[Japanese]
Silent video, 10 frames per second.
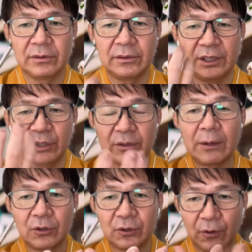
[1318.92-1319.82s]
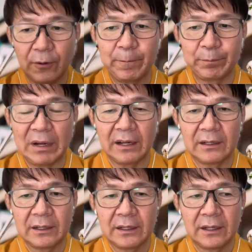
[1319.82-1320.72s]
ういろんなことを、まあ
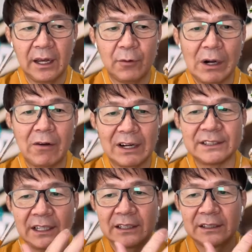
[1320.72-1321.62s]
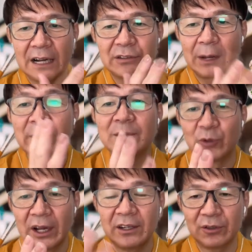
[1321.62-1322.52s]
えー、若々しさになるために
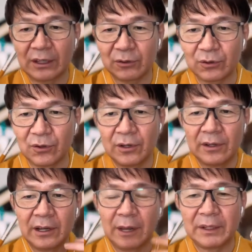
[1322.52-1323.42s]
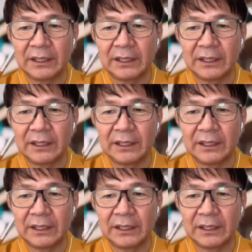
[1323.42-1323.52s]
もね、いろんなことをやっぱり